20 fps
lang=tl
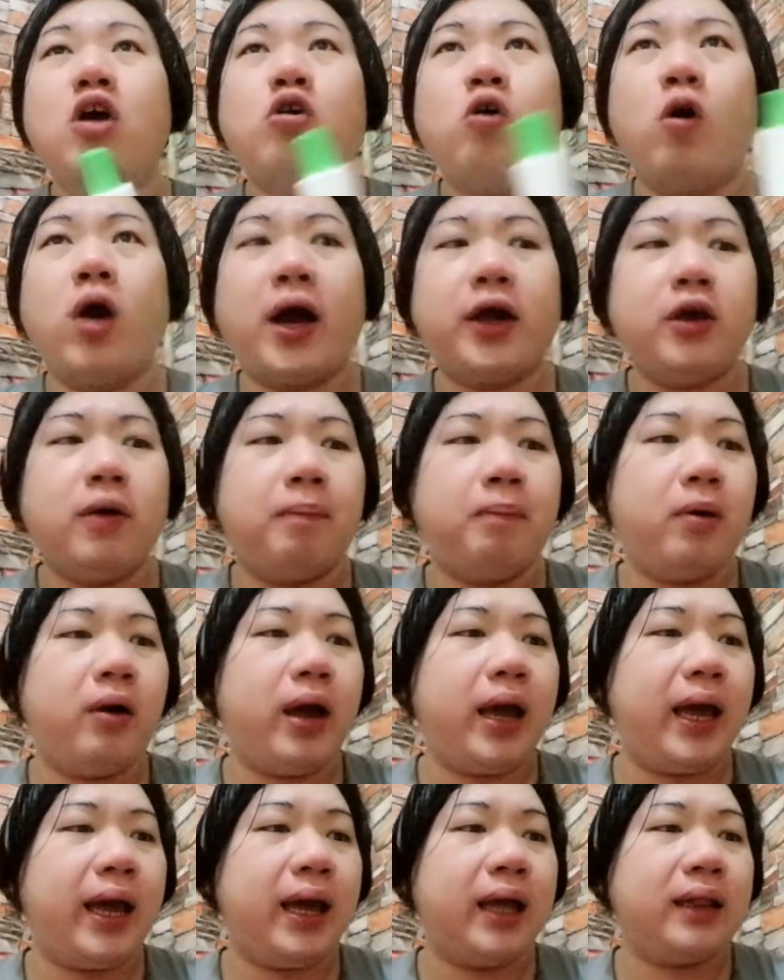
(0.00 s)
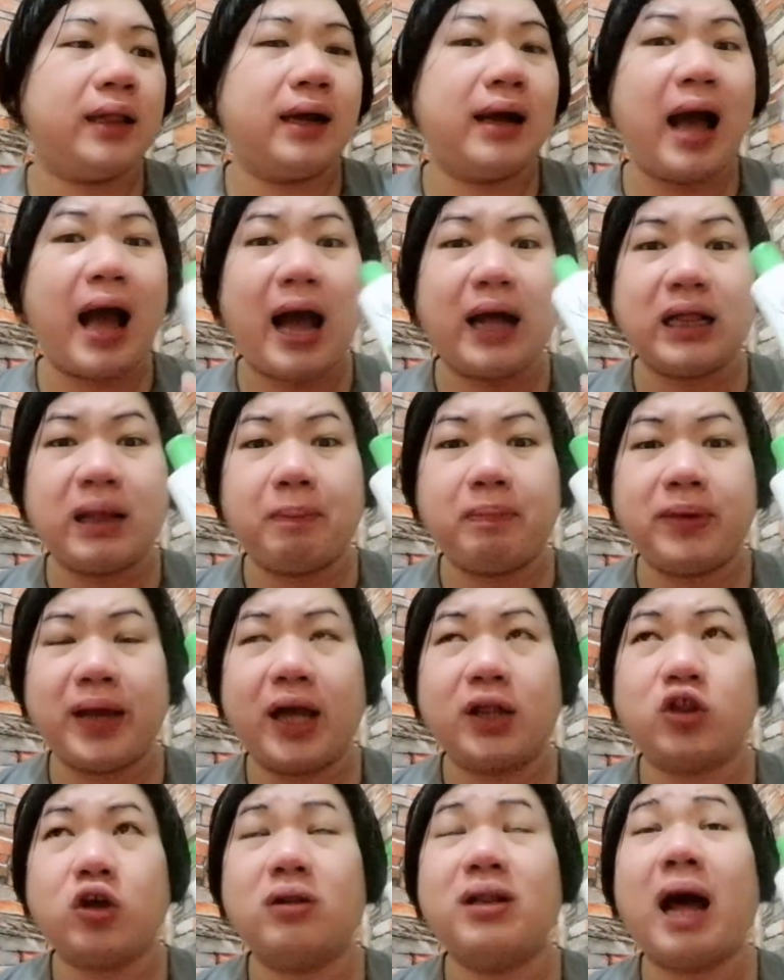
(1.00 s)
Kung kayo po eh naghahanap
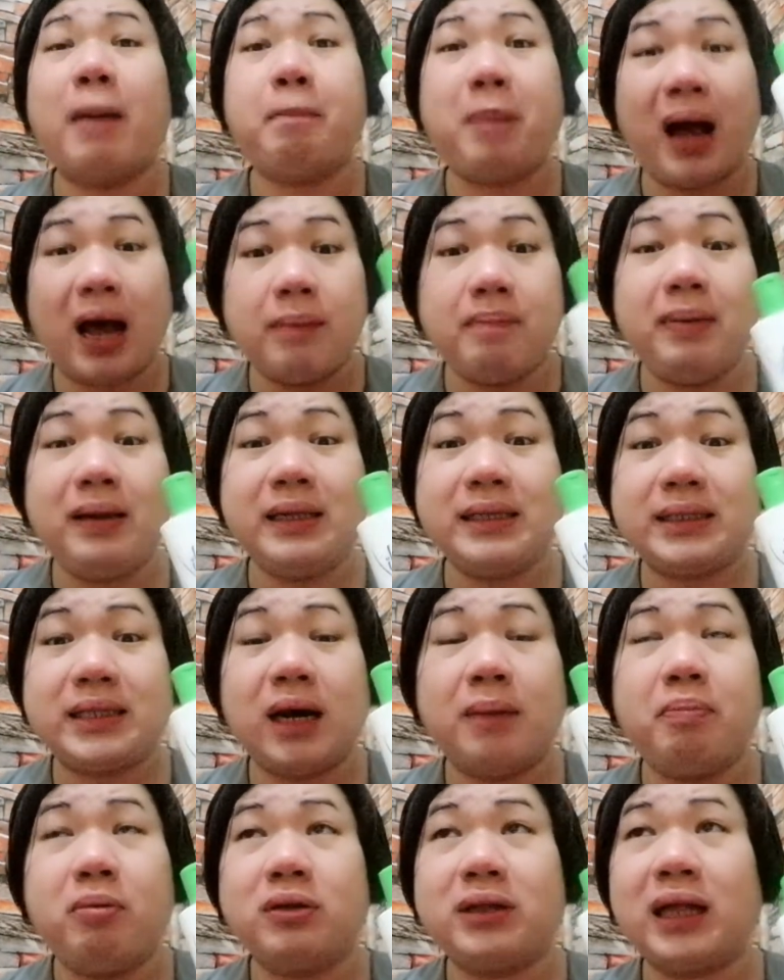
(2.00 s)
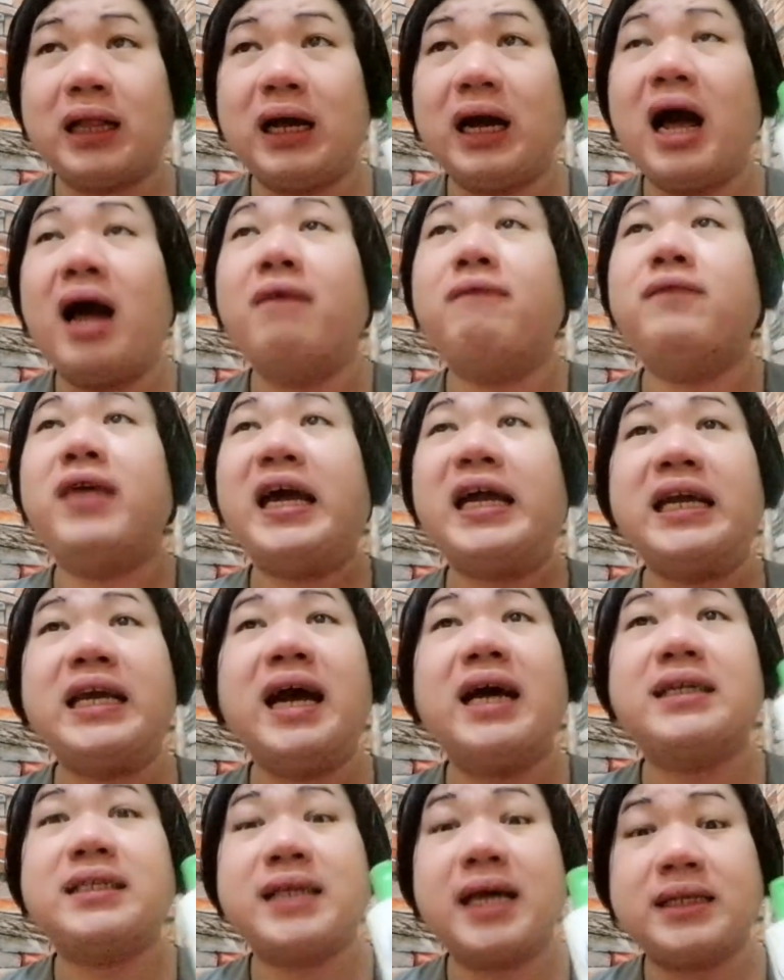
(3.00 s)
niya ito, napakabilis lang po talaga, very
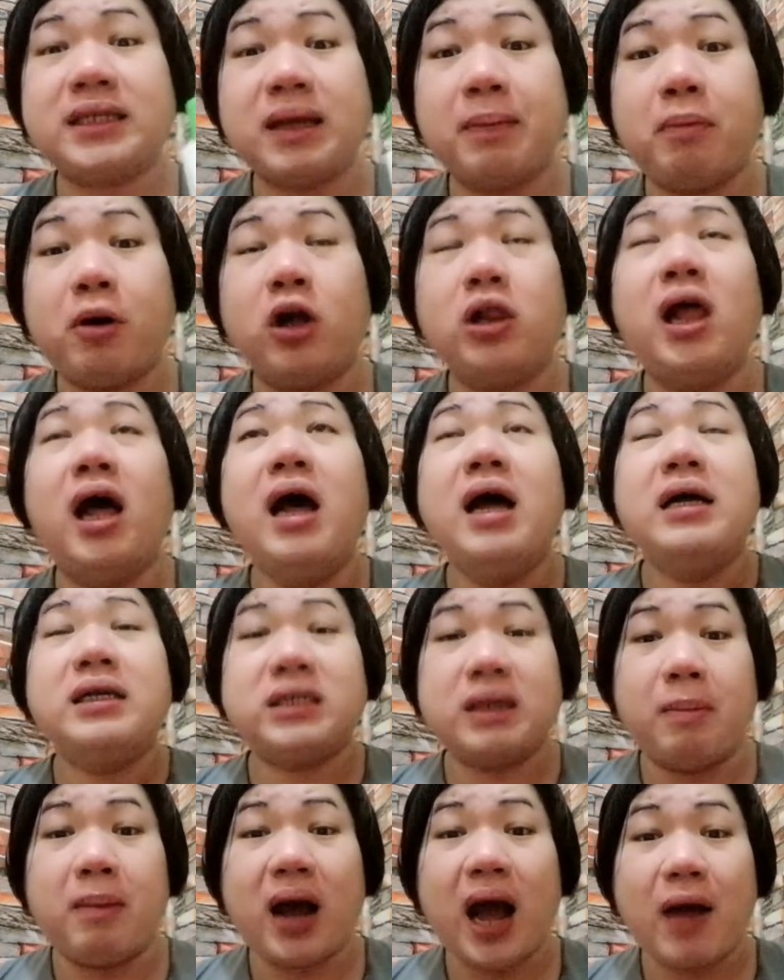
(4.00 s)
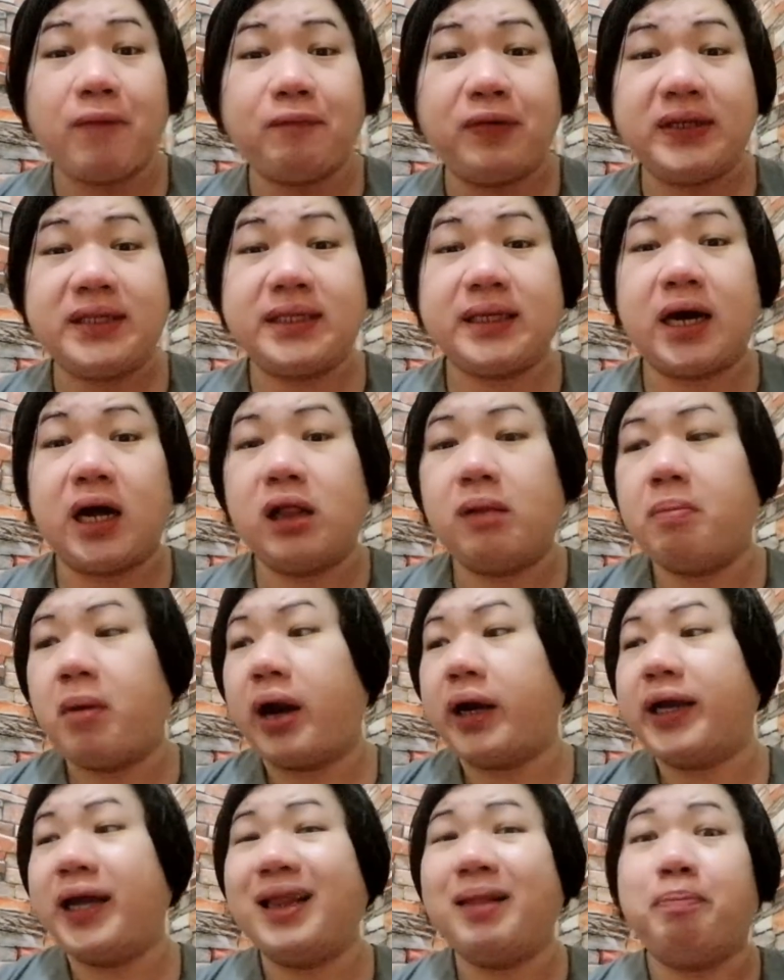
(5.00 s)
accessible sa mga physical
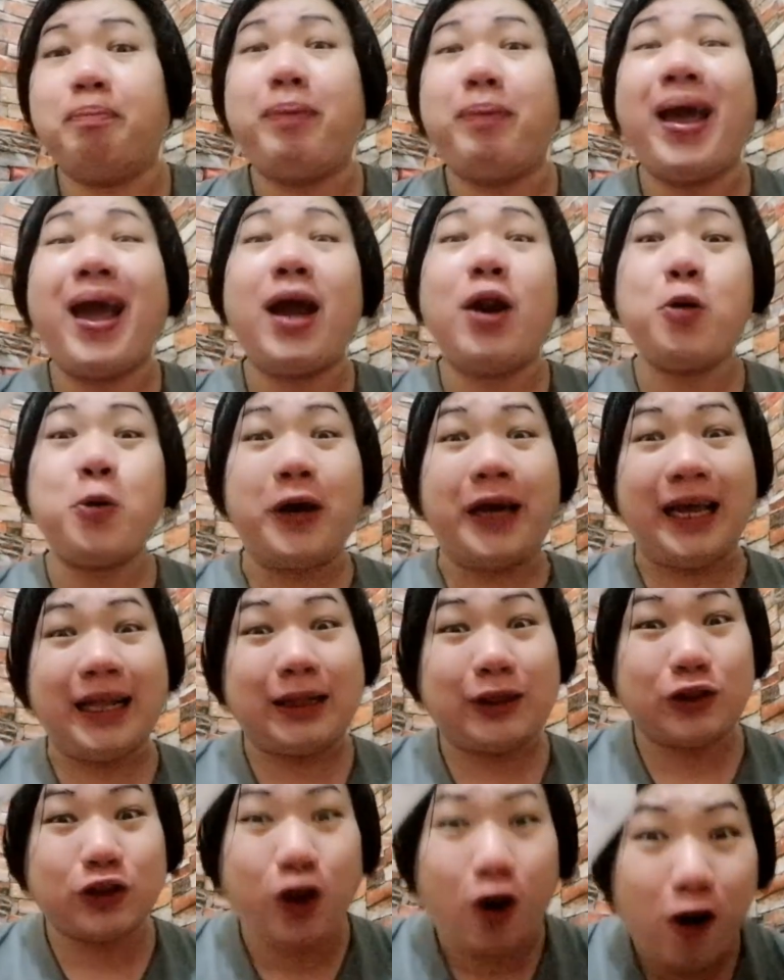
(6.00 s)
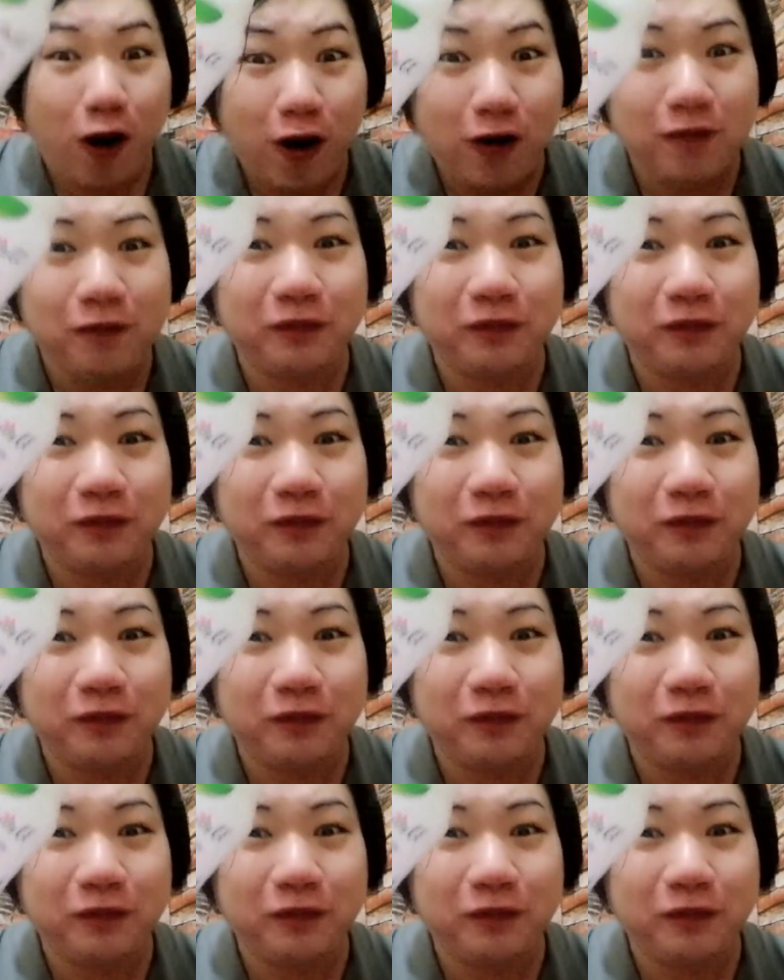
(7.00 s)
market. Pero itong